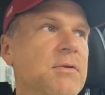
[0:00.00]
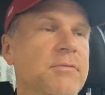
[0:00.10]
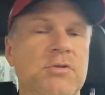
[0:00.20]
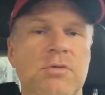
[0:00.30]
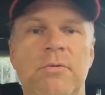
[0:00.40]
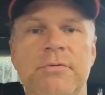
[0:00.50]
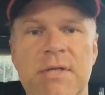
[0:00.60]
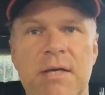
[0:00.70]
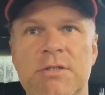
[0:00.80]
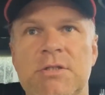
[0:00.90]
No w
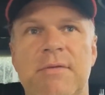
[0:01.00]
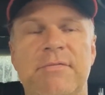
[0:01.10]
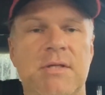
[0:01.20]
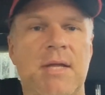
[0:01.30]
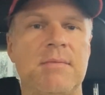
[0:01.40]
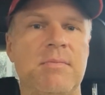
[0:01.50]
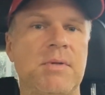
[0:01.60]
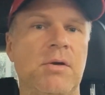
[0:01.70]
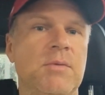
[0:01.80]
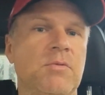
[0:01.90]
osobówce gdzieś tam w sedanie bym
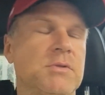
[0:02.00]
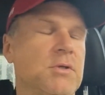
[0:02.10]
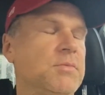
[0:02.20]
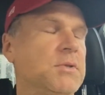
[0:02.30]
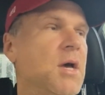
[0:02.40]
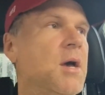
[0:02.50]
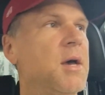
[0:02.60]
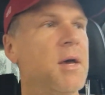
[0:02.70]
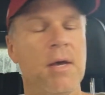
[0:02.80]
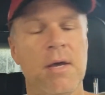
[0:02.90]
tego nie mógł zrobić.
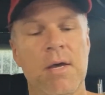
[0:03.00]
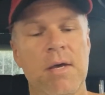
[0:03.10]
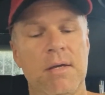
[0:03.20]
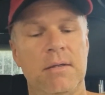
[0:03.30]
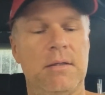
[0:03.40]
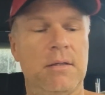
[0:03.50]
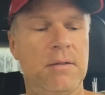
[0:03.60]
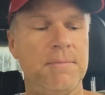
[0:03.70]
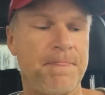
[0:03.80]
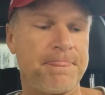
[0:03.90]

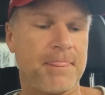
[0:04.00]
I